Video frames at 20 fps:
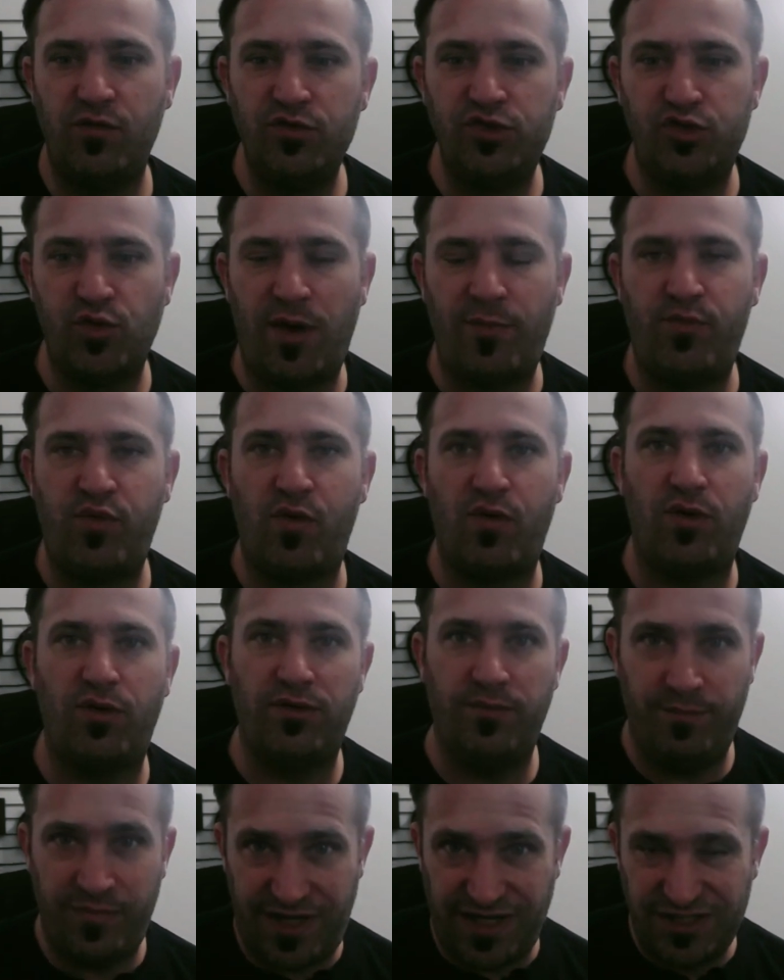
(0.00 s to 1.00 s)
ou soit pour
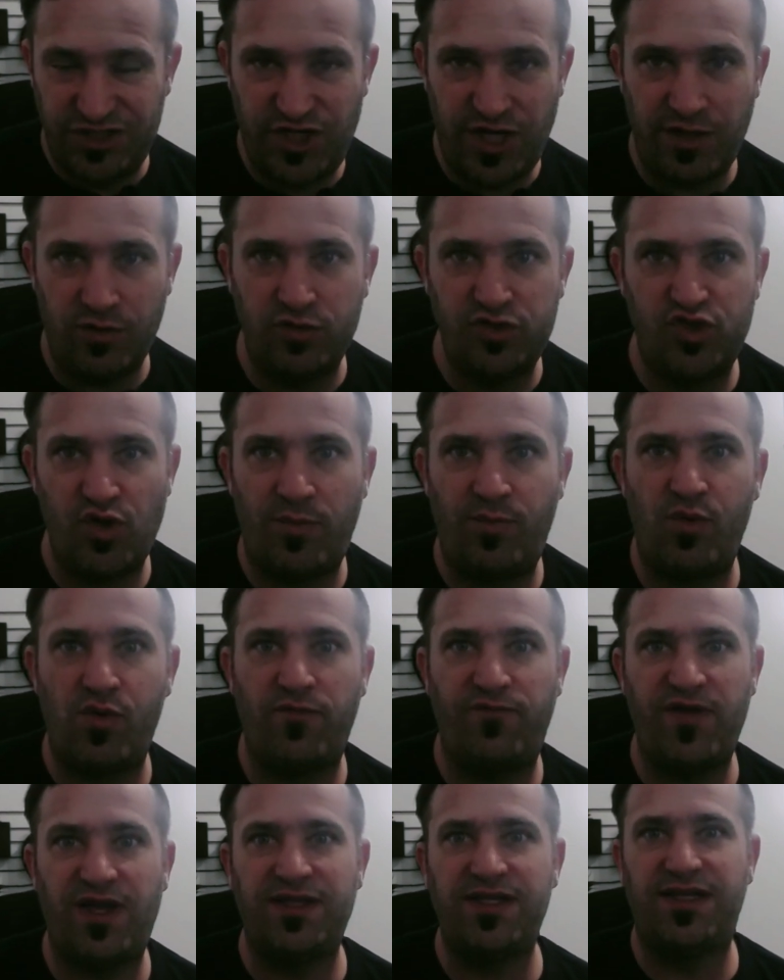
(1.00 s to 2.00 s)
bridger, ou soit
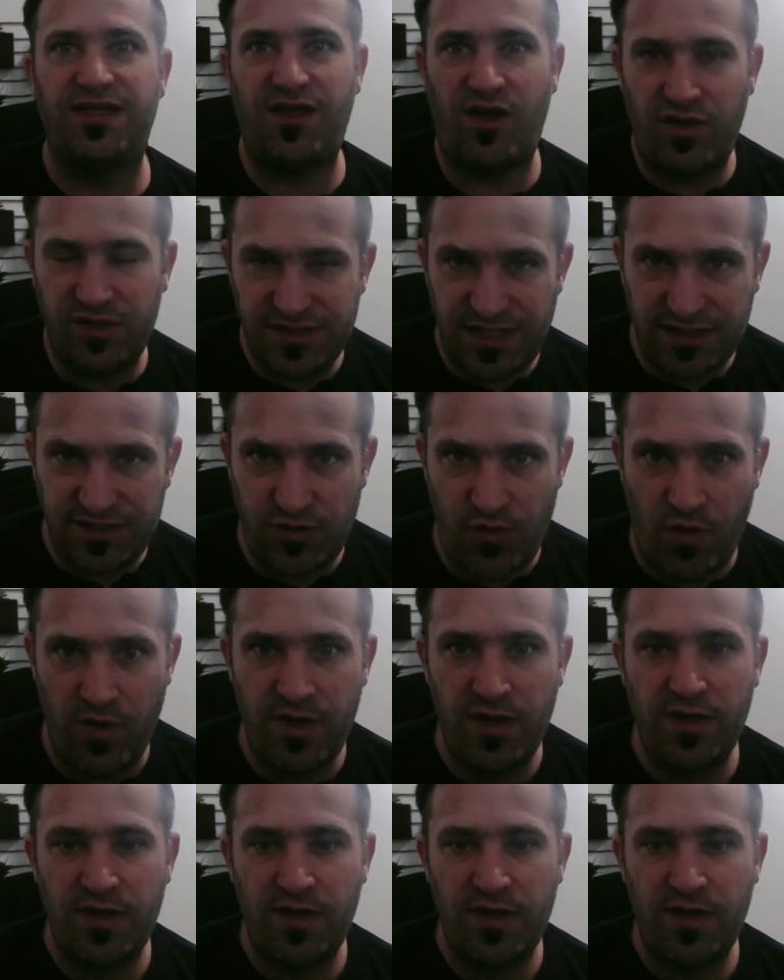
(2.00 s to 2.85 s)
pour faire des transactions.